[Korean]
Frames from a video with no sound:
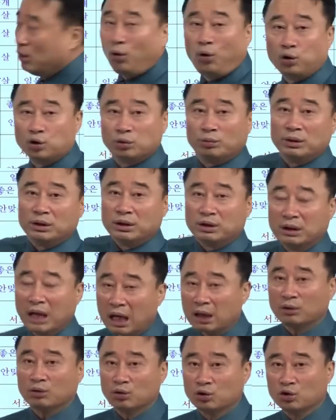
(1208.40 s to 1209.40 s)
호주머니
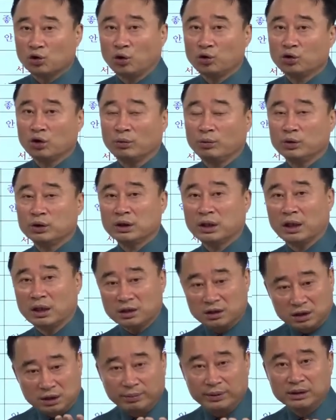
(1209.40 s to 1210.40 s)
딱 손 넣어보니까
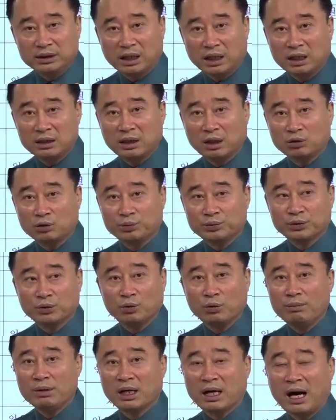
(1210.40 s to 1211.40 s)
10원짜리 하나도 없어.
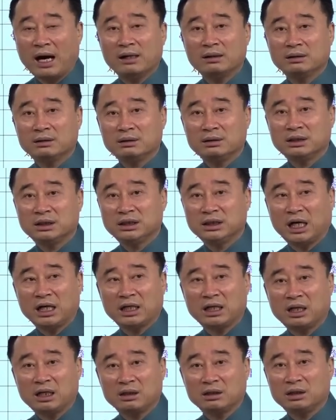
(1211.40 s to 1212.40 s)
오면 가을을
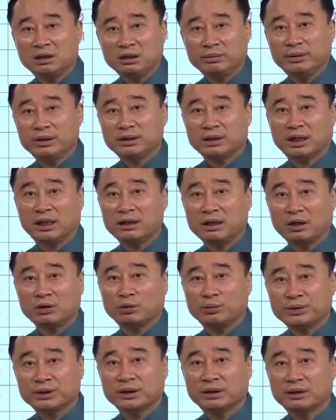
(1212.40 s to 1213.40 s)
시작해야 되는데 10원짜리 하나도
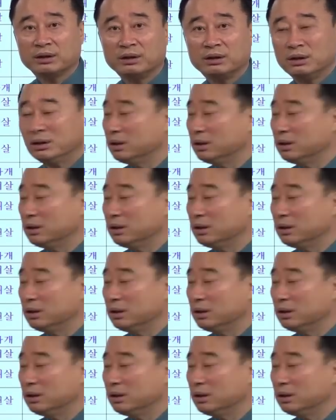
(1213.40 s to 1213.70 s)
없어.